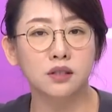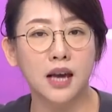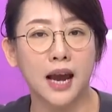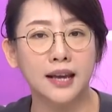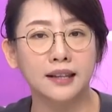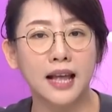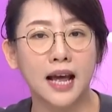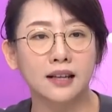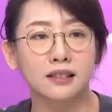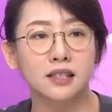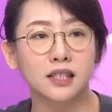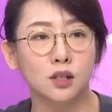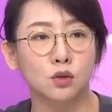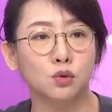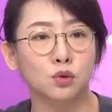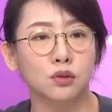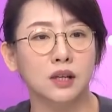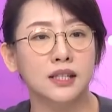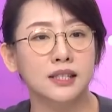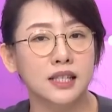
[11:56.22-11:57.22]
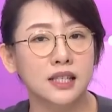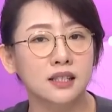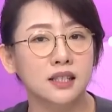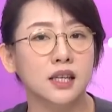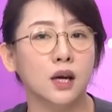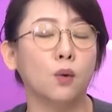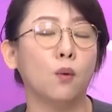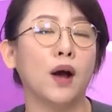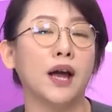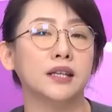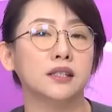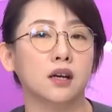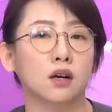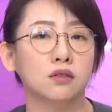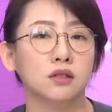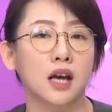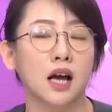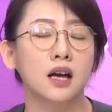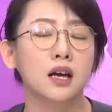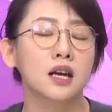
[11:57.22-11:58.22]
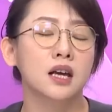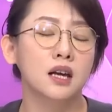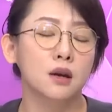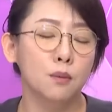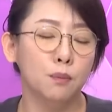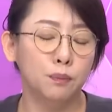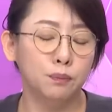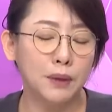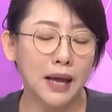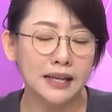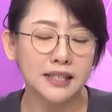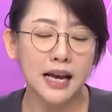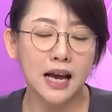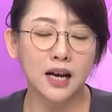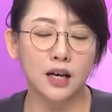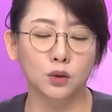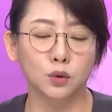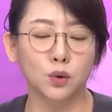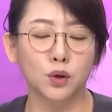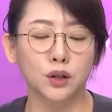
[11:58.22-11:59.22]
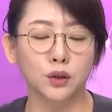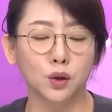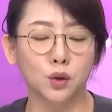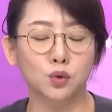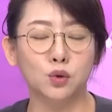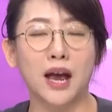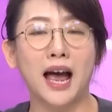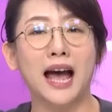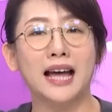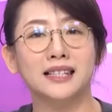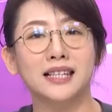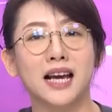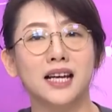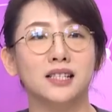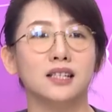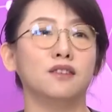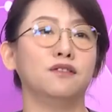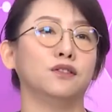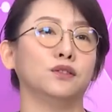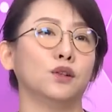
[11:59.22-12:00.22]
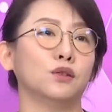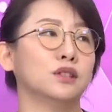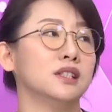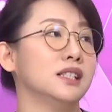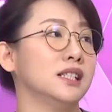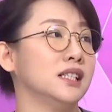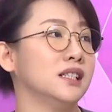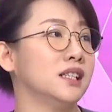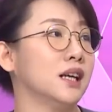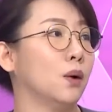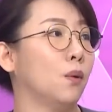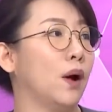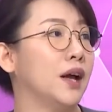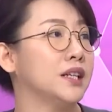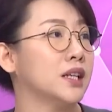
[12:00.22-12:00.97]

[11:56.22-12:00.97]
用财大气粗的金钱外交上。大家很多人都说啊，蔡政府都是金钱